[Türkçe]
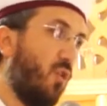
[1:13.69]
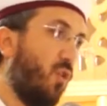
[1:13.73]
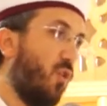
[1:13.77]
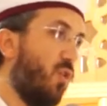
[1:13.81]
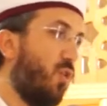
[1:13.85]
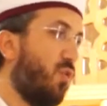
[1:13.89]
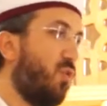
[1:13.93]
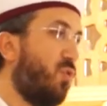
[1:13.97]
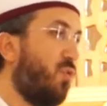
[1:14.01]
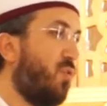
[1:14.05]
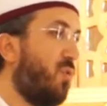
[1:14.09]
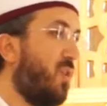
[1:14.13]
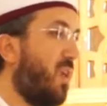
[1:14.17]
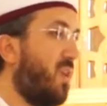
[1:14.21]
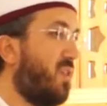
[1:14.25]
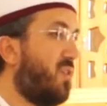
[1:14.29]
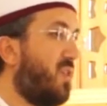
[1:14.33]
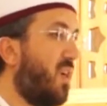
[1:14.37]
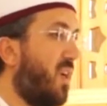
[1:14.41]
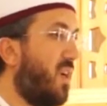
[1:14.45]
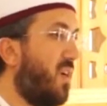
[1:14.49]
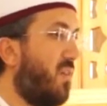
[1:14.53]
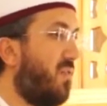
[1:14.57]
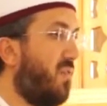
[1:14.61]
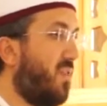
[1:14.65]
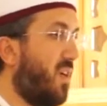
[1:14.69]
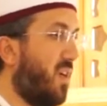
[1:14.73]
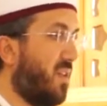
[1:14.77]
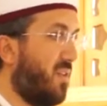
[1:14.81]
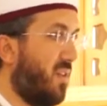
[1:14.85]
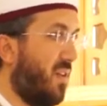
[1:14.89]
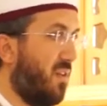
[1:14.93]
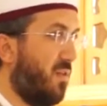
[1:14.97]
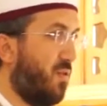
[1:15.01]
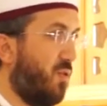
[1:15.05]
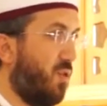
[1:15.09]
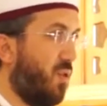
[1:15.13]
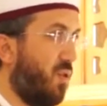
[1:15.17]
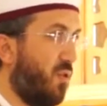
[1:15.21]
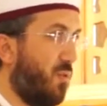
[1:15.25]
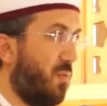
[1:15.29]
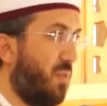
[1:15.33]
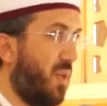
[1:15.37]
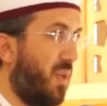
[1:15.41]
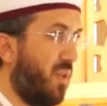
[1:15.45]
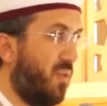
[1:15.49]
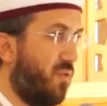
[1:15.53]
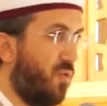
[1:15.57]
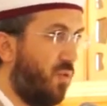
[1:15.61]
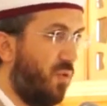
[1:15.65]
Onunla şeref kazanıyor
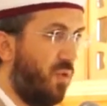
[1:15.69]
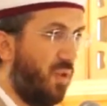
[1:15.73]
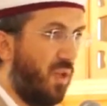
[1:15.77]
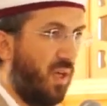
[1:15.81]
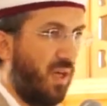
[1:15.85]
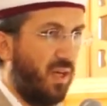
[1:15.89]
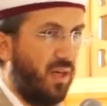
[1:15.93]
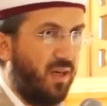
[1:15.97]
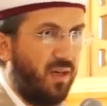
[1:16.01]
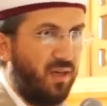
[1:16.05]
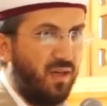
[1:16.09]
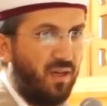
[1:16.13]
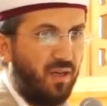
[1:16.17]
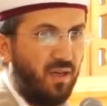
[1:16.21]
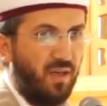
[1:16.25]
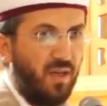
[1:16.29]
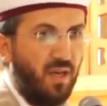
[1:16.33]
Beytullah.